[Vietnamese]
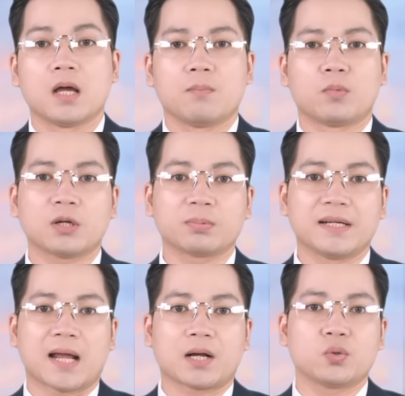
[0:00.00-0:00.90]
Một thông
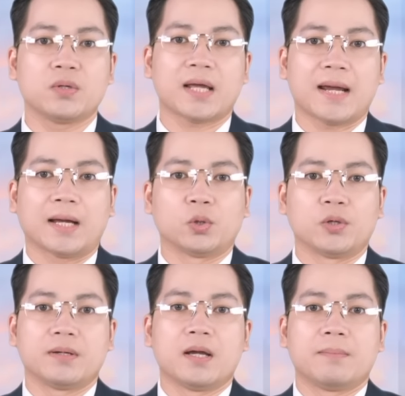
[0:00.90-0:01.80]
tin đáng chú ý tại Hà
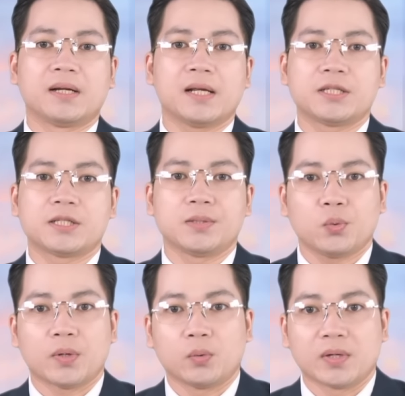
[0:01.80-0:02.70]
Nội, mới đây chính
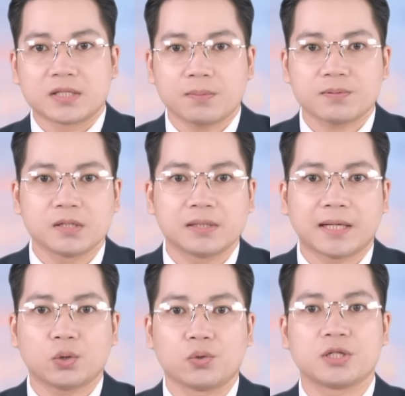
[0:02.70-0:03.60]
quyền huyện Sóc Sơn
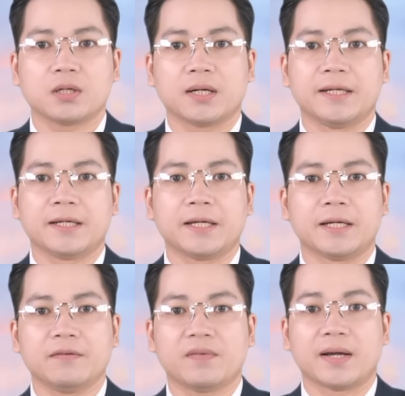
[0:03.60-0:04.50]
đã tổ chức lấy ý
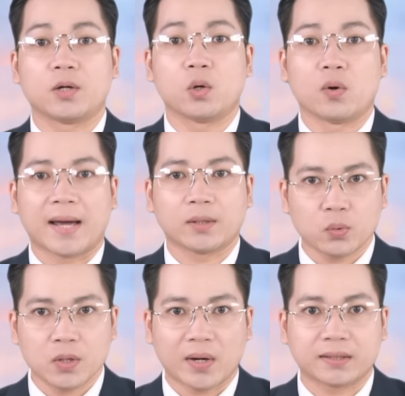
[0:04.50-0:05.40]
kiến về đồ án
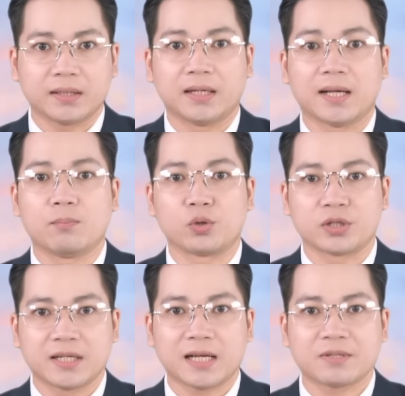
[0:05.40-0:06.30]
quy hoạch tỷ lệ một
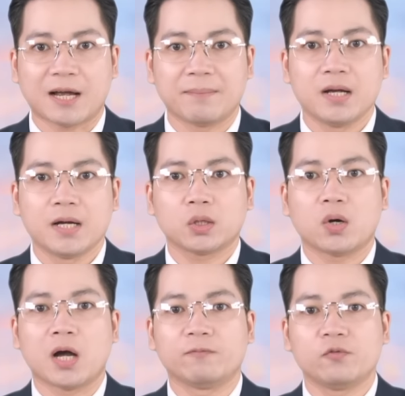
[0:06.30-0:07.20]
trên năm trăm,
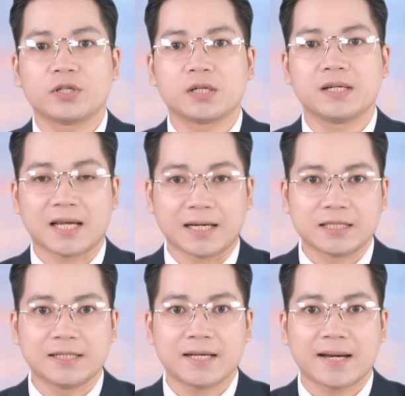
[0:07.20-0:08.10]
tổ hợp vui chơi giải
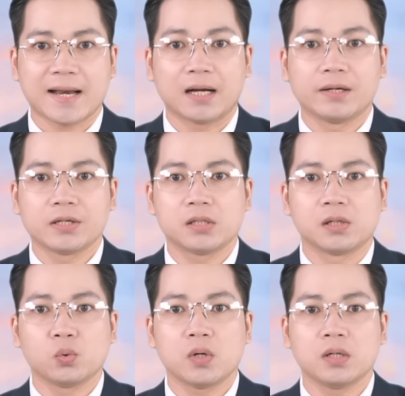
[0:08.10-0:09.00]
trí đa năng
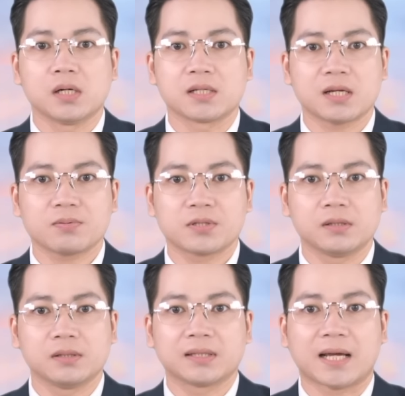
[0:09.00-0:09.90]
trường đua ngựa Sóc
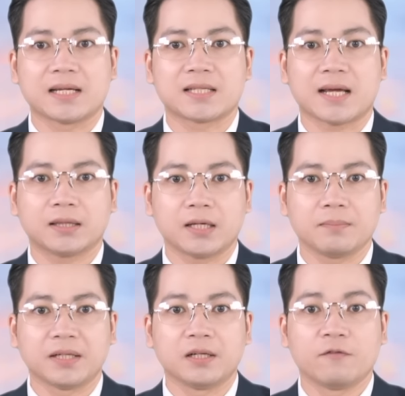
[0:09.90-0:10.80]
Sơn tại xã
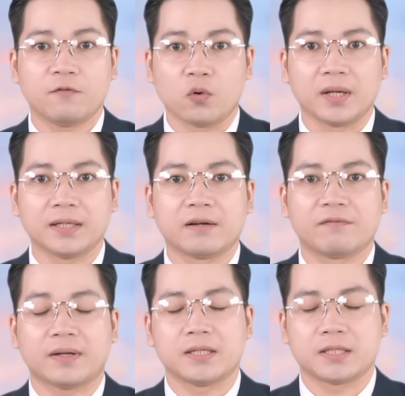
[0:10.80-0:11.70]
Tân Minh, Phù Linh
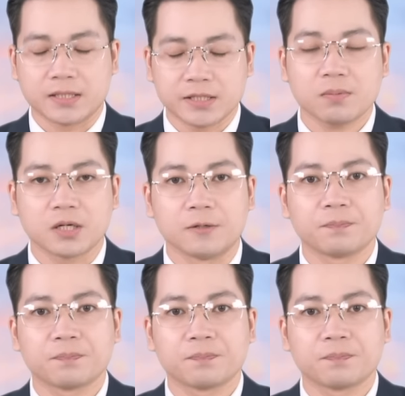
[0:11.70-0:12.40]
và thị trấn Sóc Sơn.